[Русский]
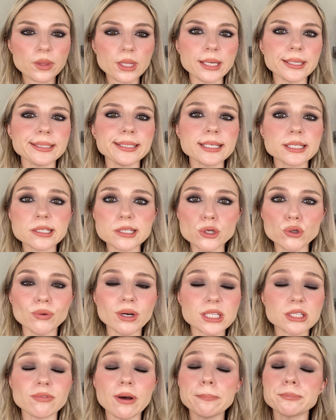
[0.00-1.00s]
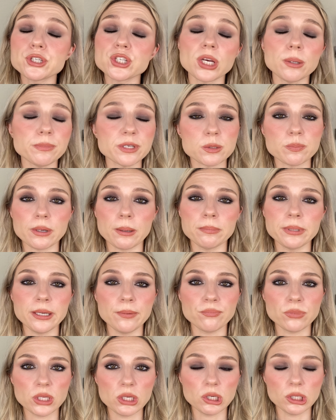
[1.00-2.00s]
если у вас вообще
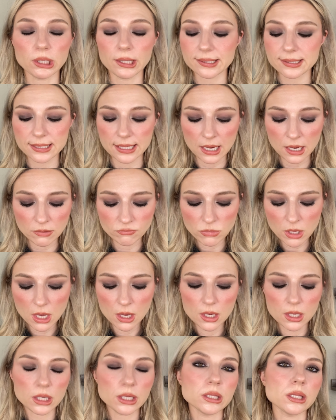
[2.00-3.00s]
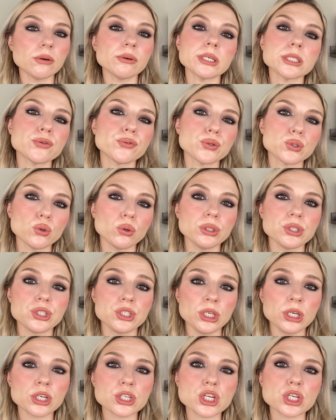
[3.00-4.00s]
беспроблемные глаза и на вас все
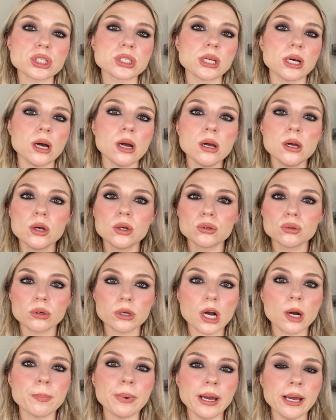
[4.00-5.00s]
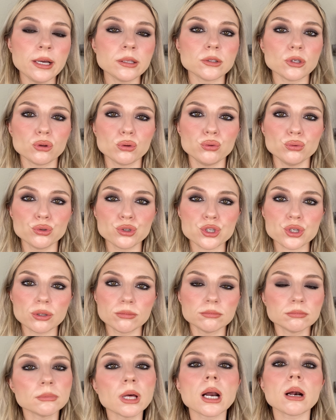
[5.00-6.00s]
держится, то как бы эта тушь
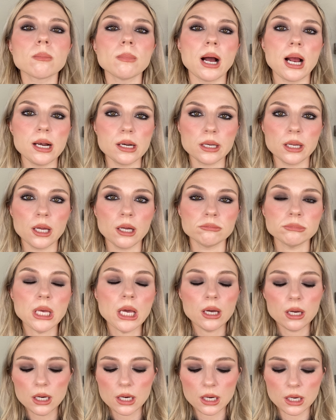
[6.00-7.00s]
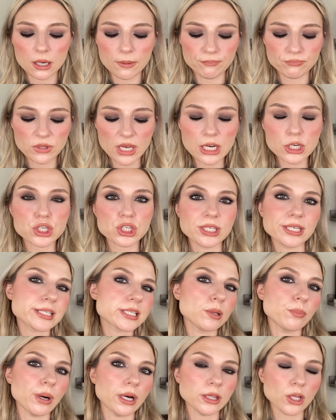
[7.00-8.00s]
нормальная. Даже
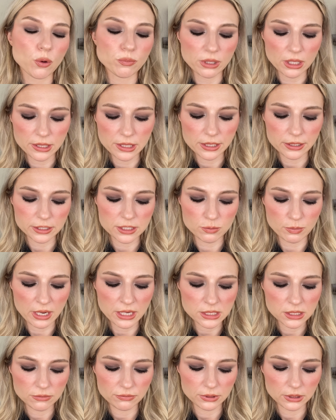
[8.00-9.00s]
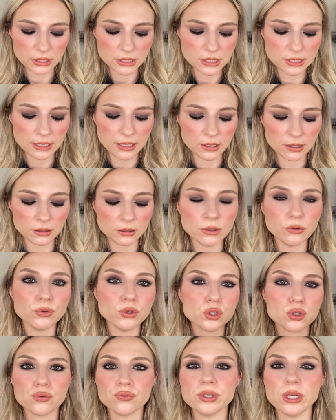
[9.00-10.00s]
если бы она у меня не размазывалась, я не
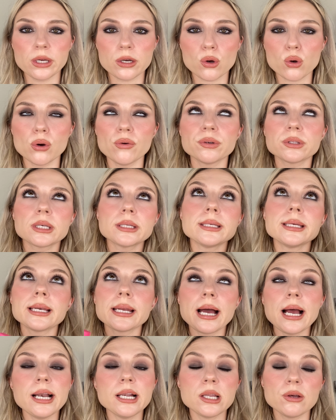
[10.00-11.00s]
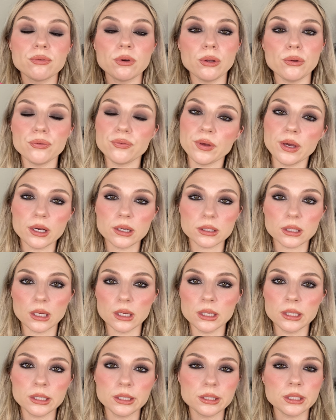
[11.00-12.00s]
вижу в ней какого-то нереального эффекта
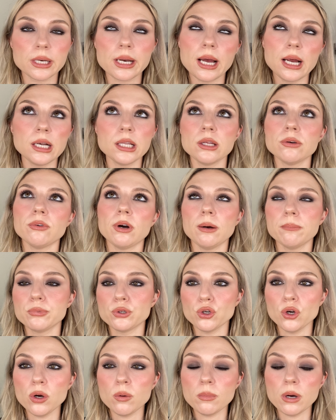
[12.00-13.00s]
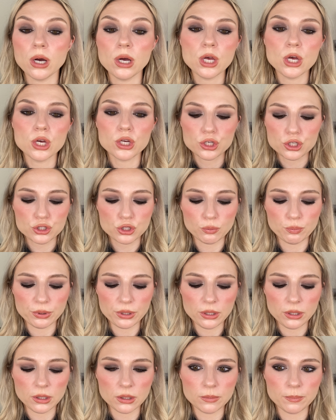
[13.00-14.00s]
или нереального объема,
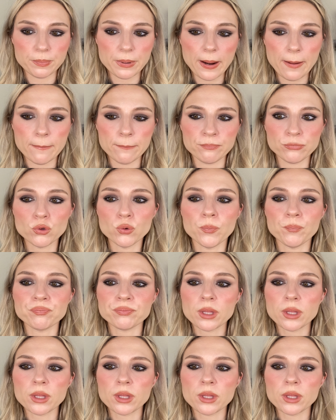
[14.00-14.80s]
чтобы прям, ну,